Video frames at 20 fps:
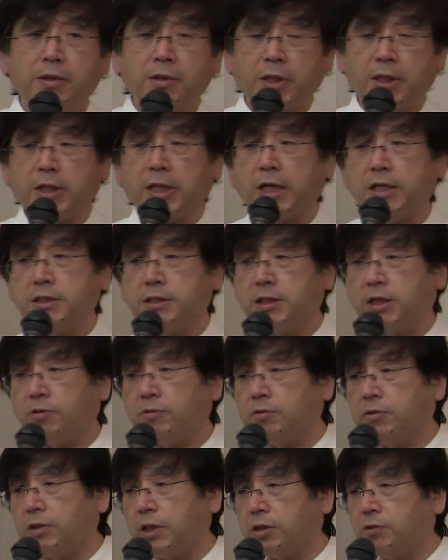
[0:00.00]
が大事な
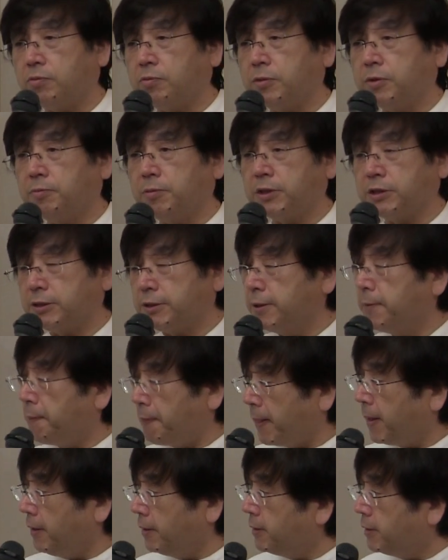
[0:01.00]
ことだと思います。
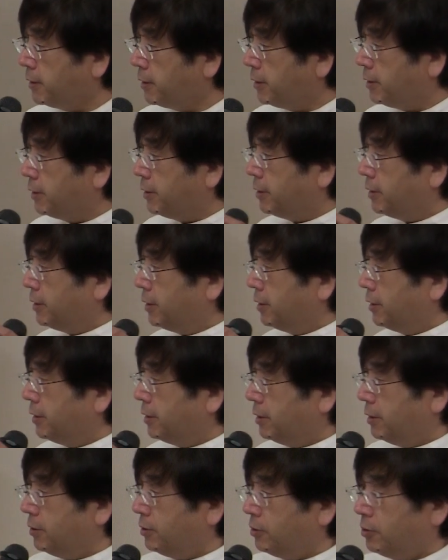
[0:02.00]

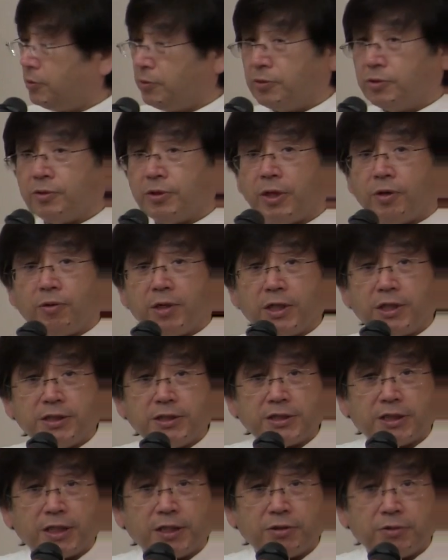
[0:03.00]
ということで終わり
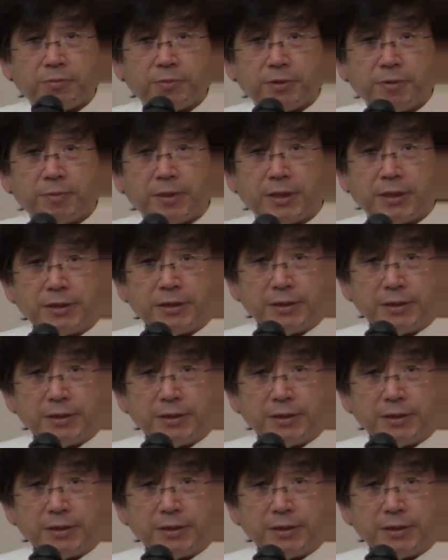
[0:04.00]
にしたいと思いま